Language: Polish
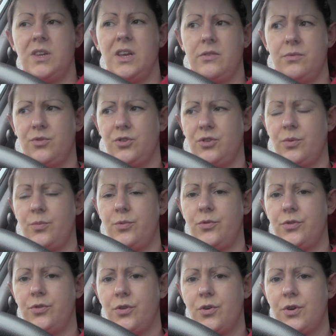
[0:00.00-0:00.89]
nie wiem czy to
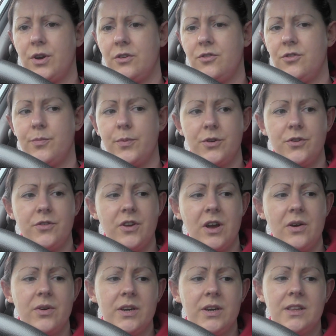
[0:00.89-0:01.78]
był wtorek czy
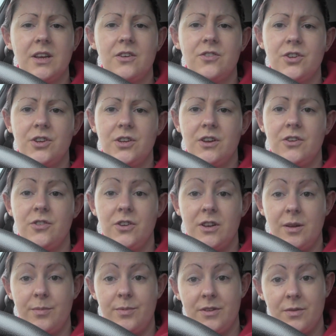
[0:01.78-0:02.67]
poniedziałek, tak czy
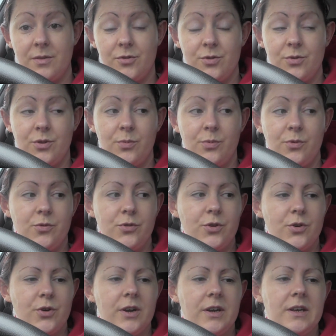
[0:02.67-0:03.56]
inaczej napisałam, że to był
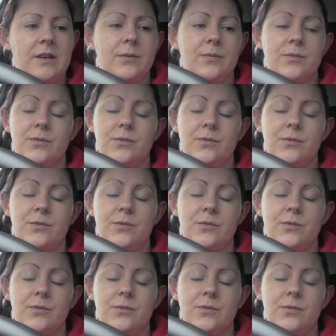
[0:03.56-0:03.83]
wtorek.